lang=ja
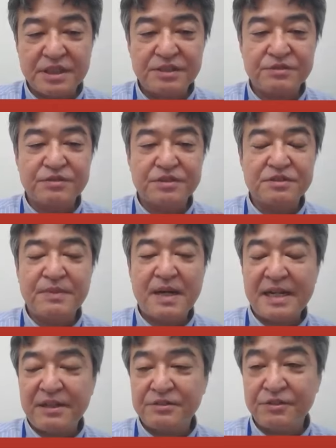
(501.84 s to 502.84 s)
に含ま
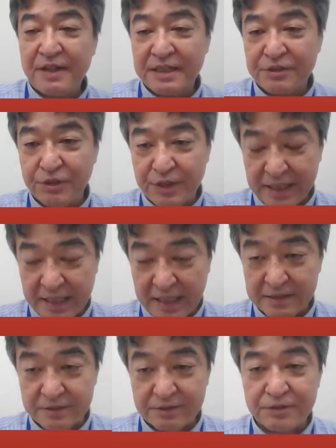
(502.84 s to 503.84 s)
れるのはどれ
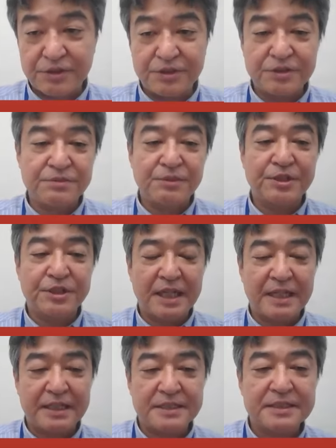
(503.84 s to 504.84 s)
かという問
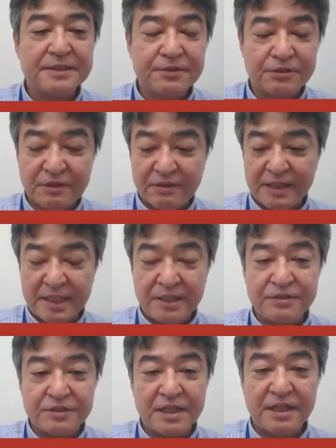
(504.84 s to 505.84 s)
題です。今度はね、
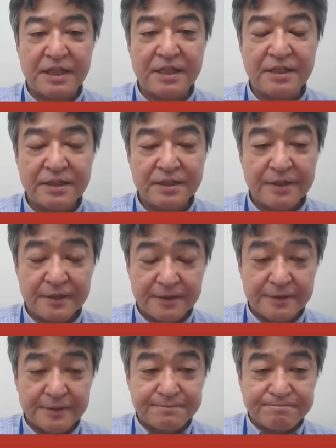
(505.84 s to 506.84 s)

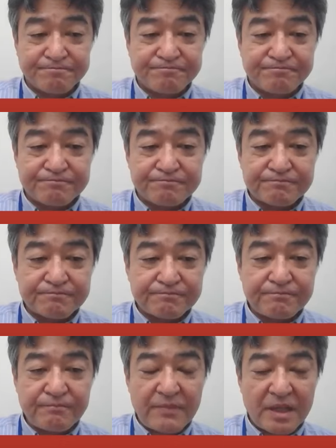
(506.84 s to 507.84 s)
えー、
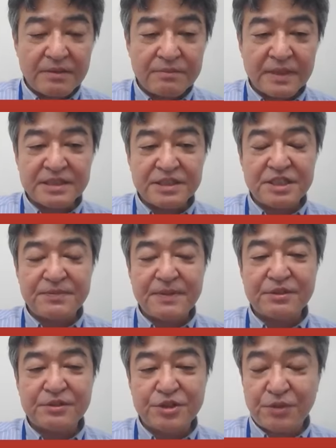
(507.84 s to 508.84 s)
まず一
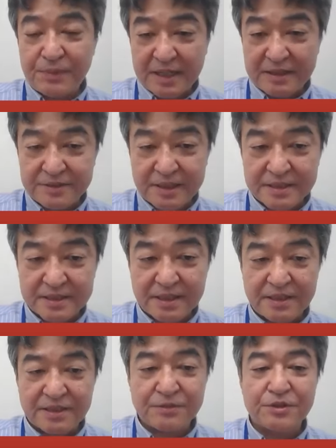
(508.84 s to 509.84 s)
番の除脈ですけ
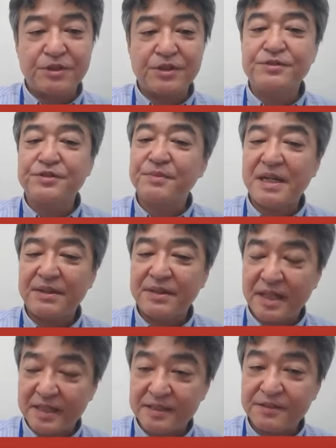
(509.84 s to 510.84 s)
れども、これ含まれ
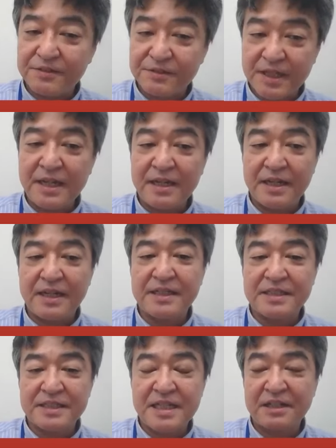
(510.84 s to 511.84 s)
ないですよね。えー、
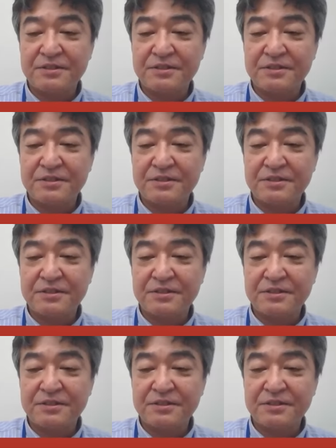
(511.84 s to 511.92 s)
心